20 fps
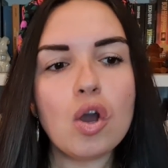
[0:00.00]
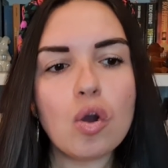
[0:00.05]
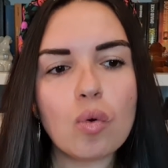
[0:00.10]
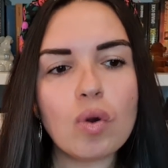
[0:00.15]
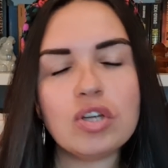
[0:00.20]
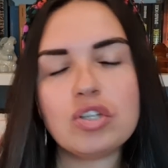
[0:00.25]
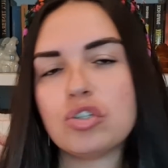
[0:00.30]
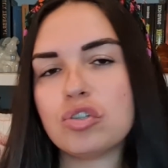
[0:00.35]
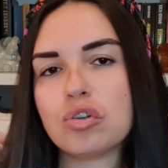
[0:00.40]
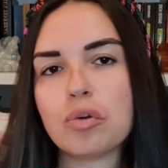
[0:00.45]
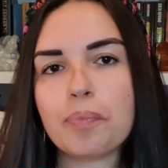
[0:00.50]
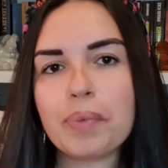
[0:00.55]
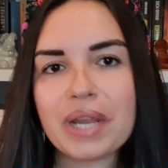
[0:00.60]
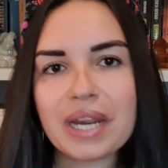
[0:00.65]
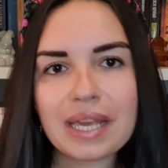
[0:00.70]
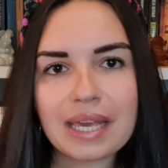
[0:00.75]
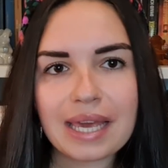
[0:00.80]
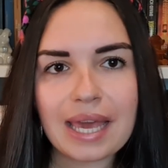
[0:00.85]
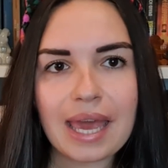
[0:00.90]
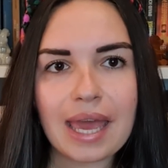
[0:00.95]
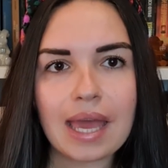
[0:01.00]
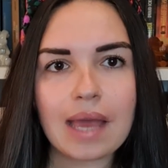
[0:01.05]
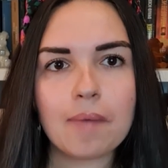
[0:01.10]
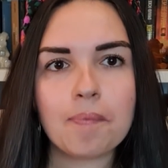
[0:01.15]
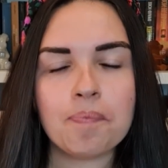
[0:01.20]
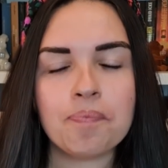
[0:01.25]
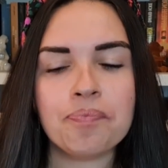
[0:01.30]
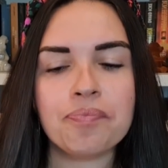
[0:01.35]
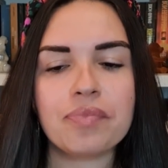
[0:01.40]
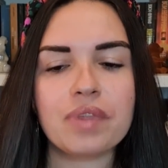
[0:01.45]
questo
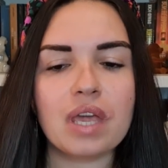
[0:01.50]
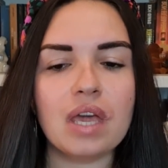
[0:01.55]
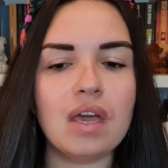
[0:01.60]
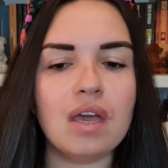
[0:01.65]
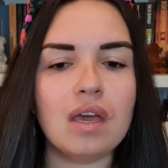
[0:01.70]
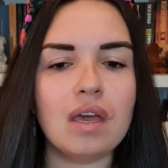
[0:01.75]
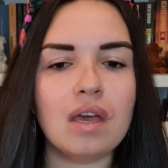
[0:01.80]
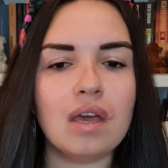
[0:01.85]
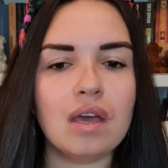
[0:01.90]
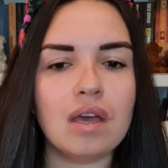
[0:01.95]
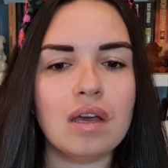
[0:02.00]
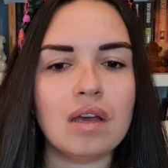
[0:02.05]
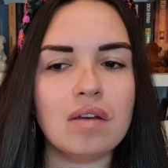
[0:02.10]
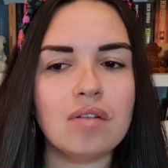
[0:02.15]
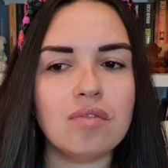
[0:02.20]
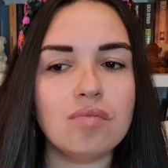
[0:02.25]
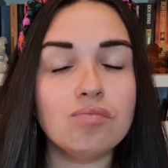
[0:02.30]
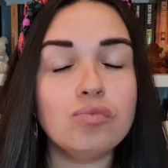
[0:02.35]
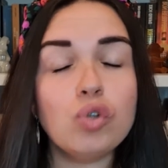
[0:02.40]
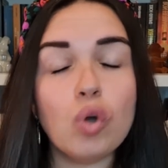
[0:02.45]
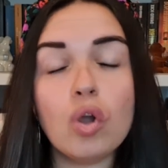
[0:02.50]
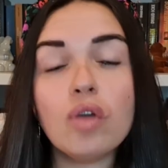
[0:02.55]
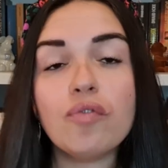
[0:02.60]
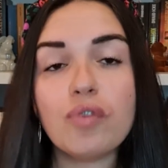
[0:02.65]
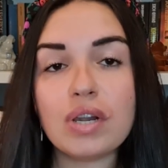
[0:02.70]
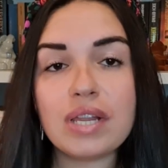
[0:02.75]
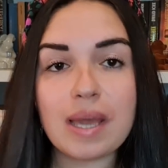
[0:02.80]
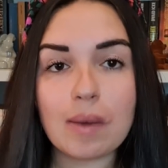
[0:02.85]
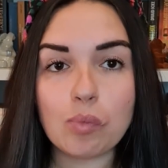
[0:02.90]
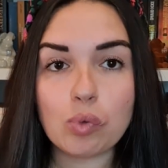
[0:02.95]
perché eh, noi
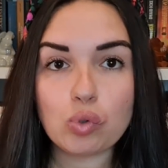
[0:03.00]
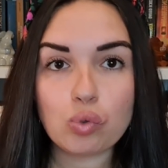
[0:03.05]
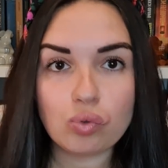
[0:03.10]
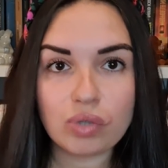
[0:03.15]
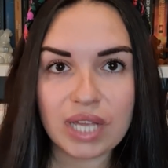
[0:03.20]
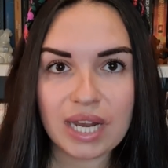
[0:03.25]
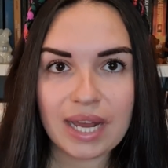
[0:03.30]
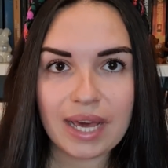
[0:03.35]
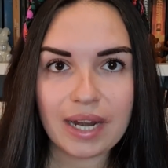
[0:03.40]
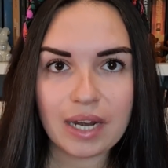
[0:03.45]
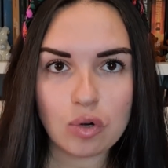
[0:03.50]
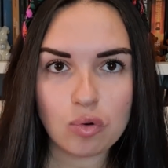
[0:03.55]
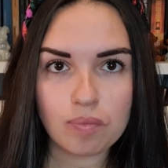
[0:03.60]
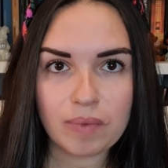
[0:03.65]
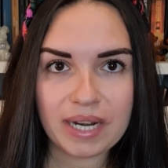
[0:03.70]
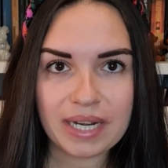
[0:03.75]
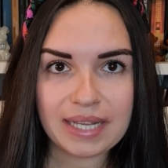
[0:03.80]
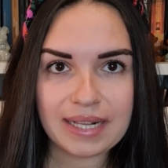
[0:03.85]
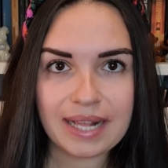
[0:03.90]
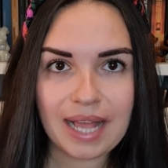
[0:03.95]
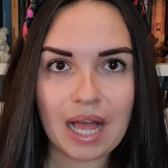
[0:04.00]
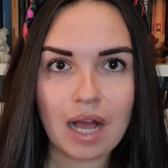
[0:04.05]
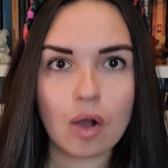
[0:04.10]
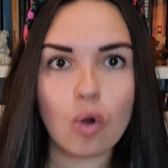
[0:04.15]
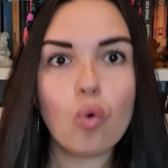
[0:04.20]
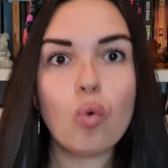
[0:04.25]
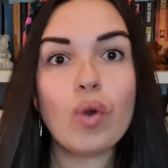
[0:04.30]
vogliamo tutelare l'umanità.